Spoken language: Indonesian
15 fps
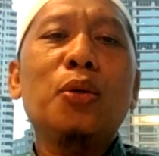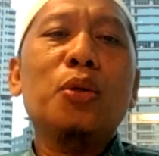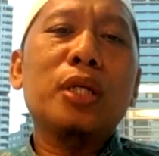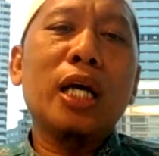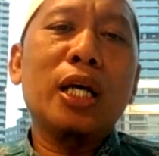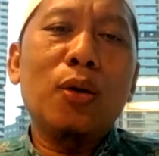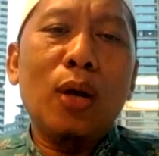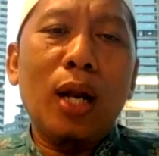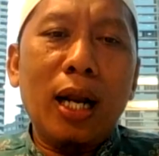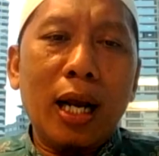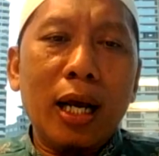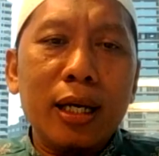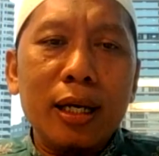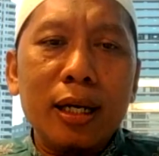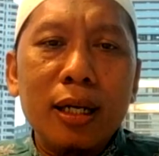nyusahin orang
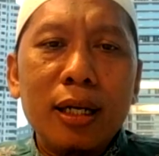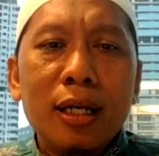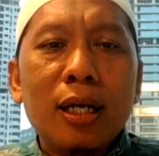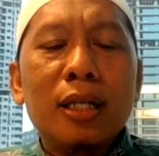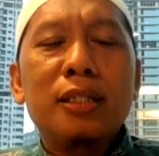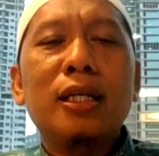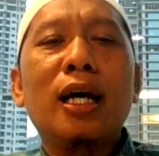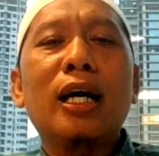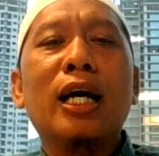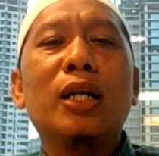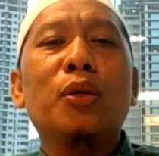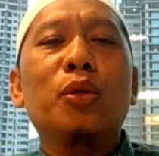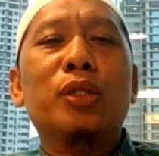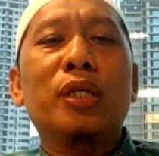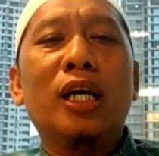lain, jangan
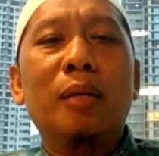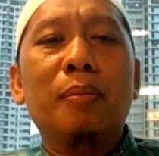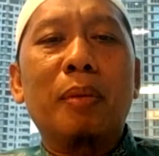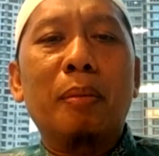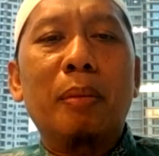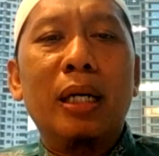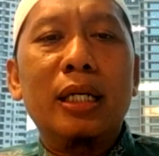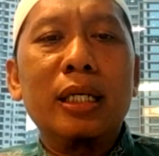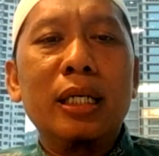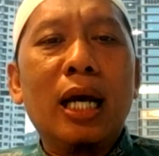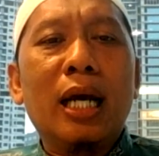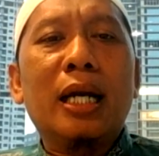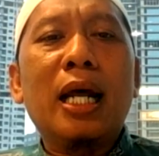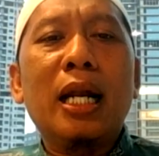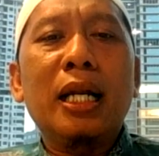nyusahin pembeli
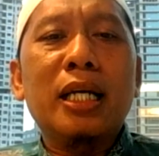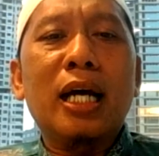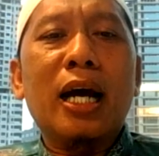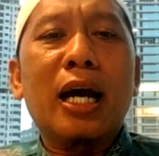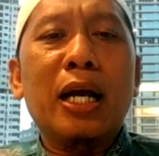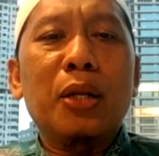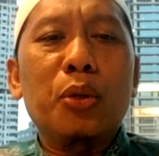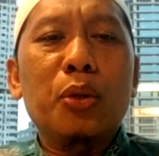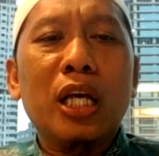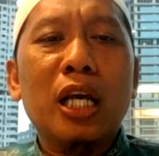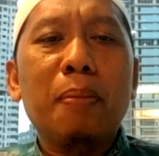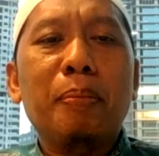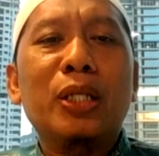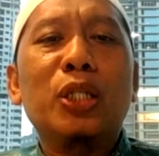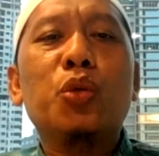dan jangan
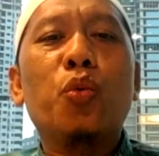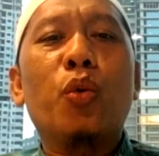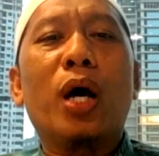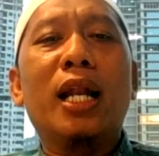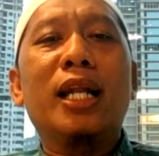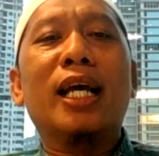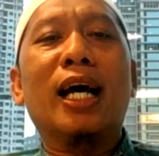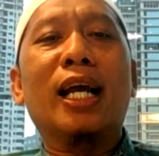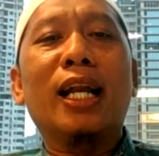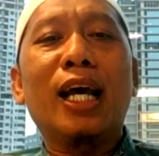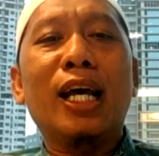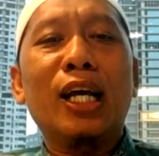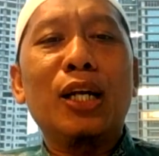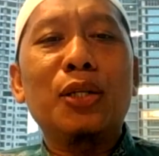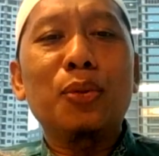nyusahin penjual yang
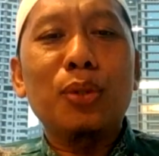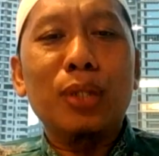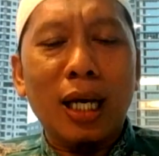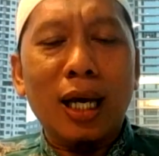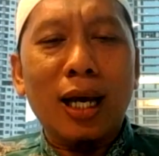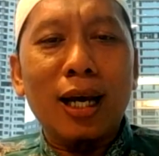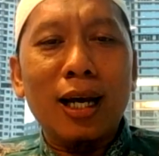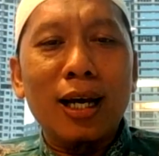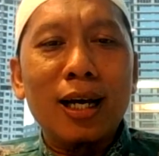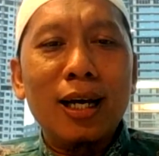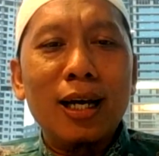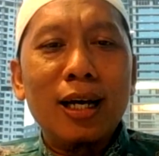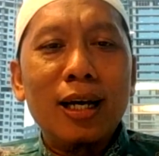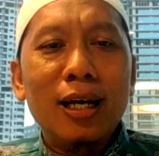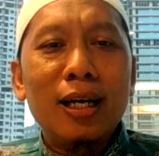lain juga.
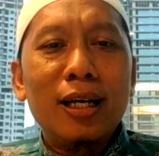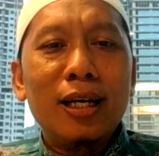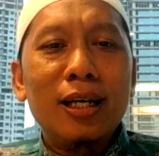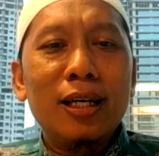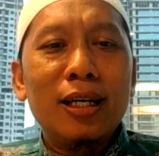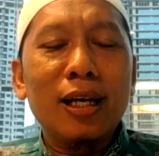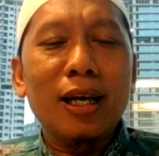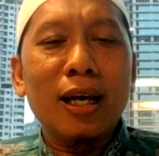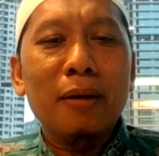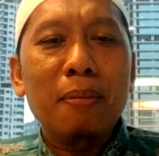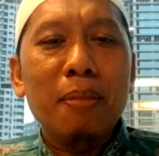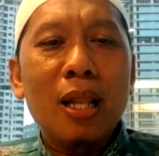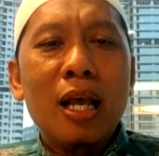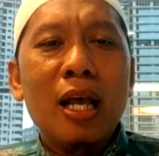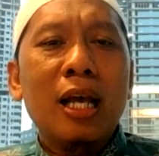Ya.
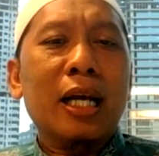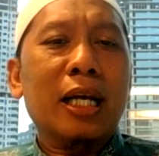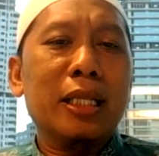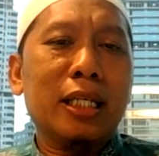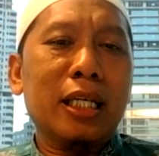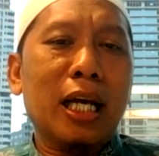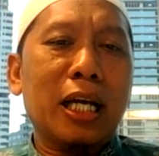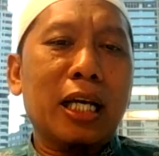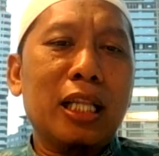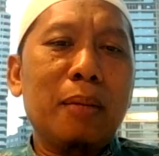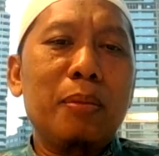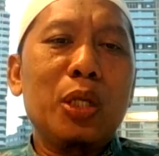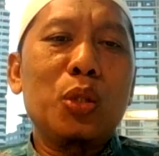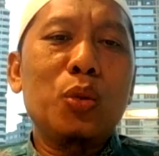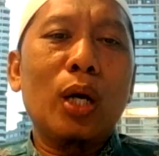Ketika kita
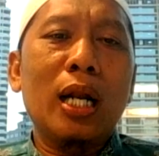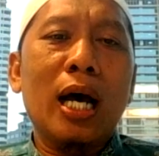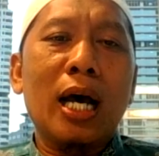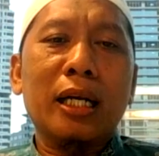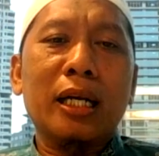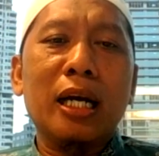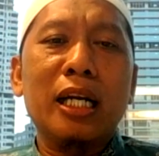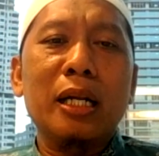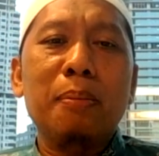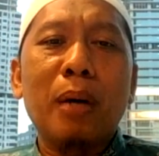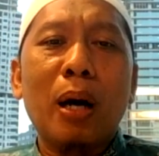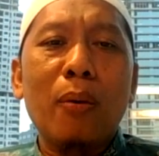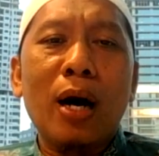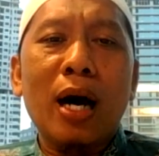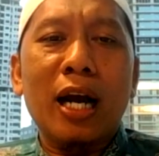menjual harga di
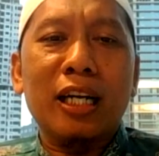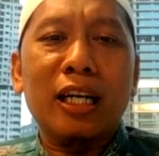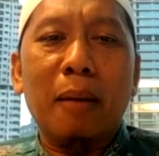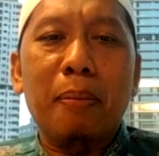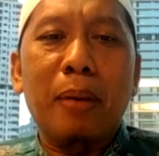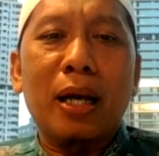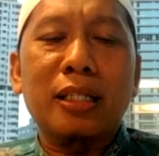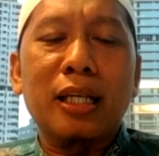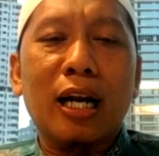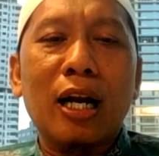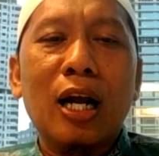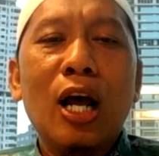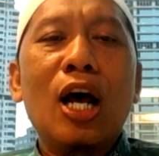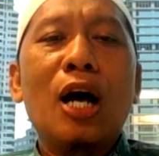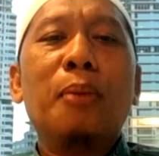bawah harga pasar,
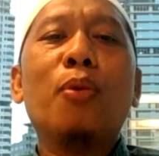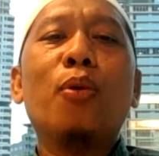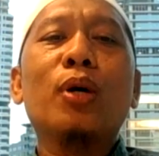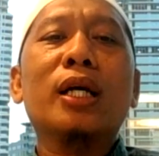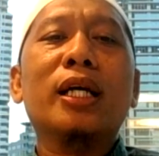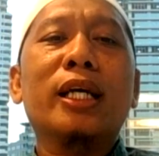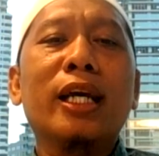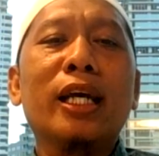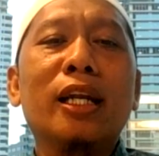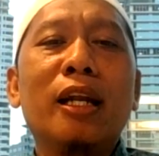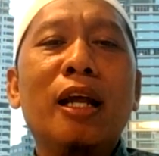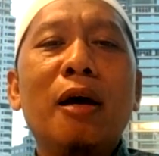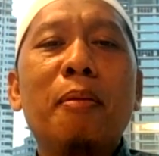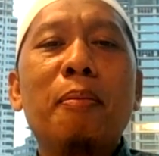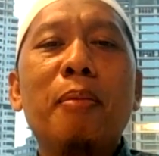
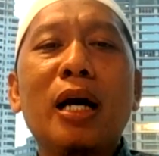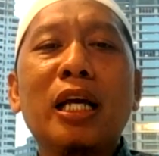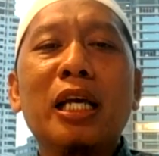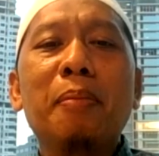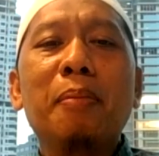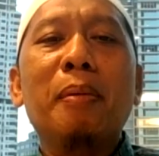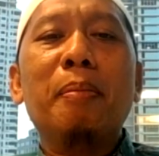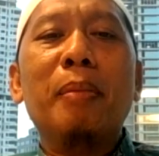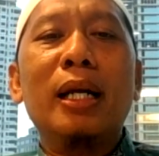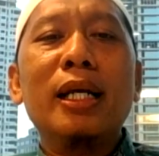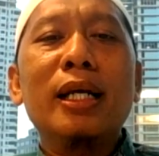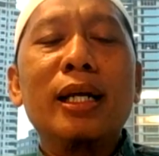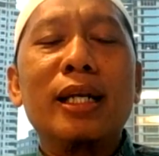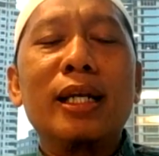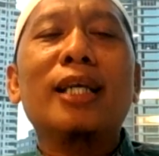mungkin bagi
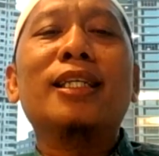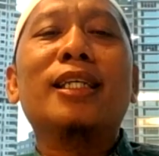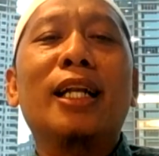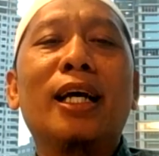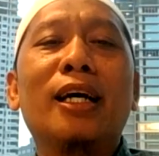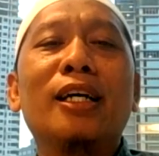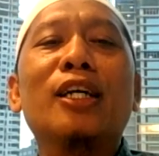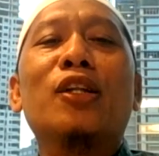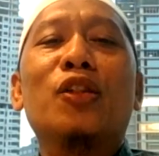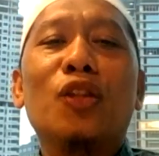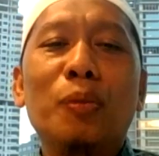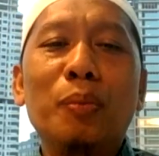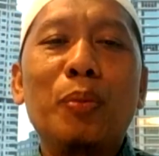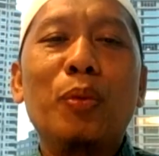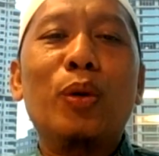pembeli dia senang, itu
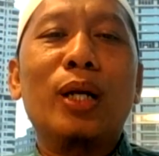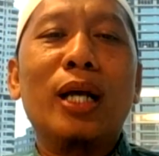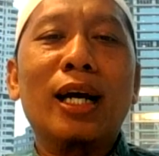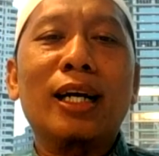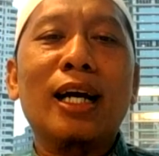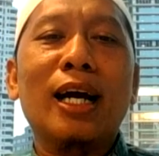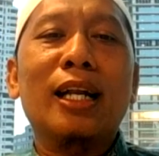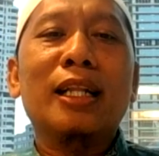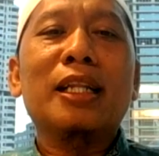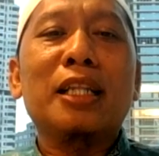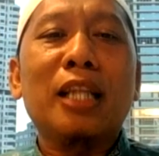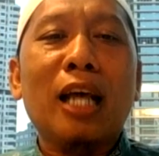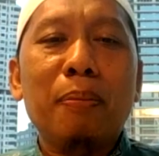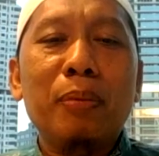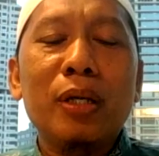memudahkan.
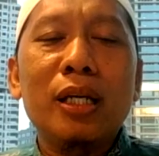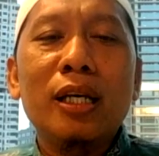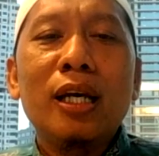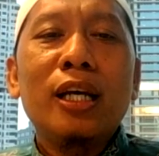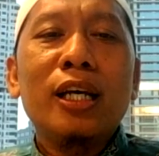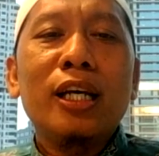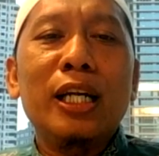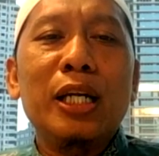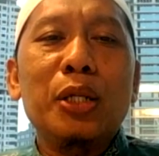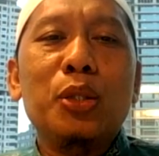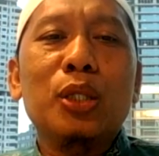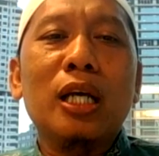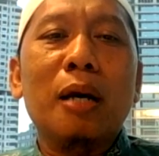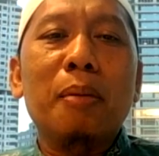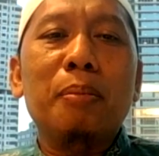Tetapi ini
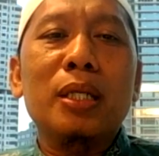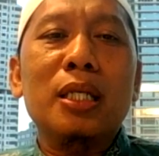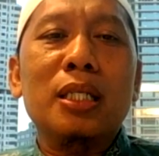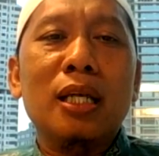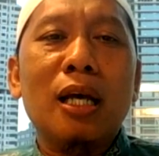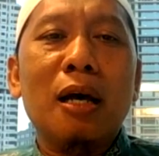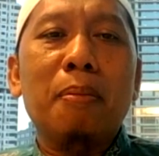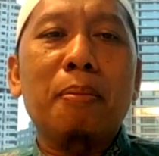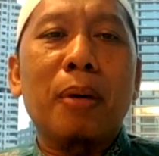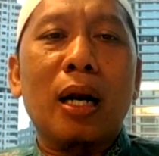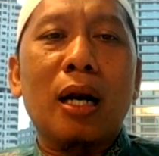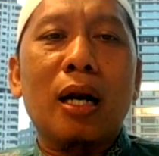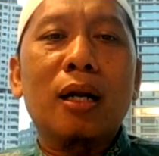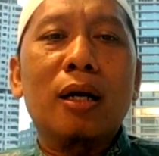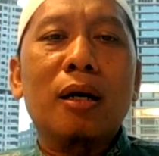juga bisa
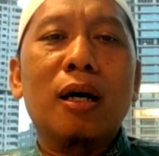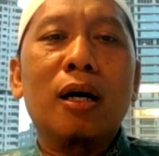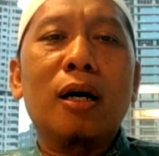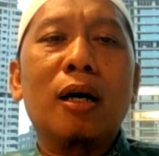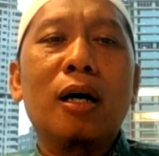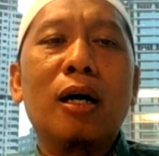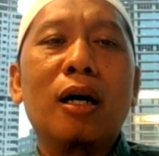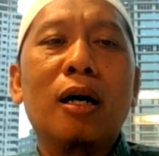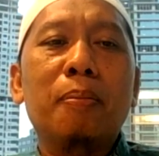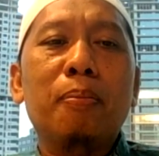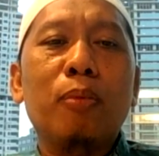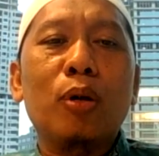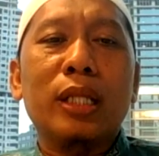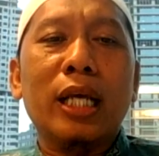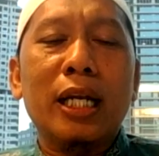
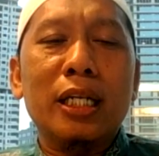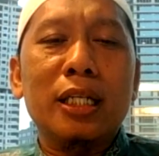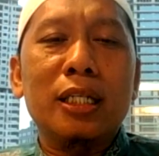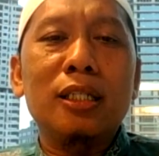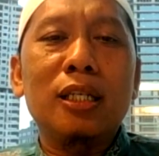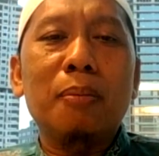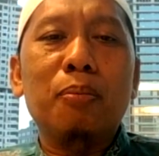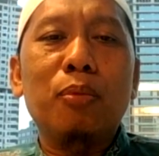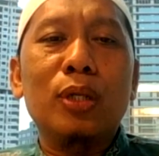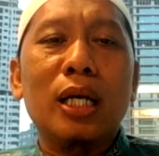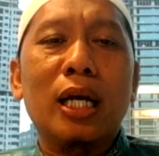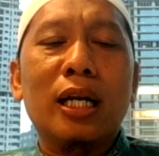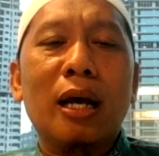berpotensi eh, ya punya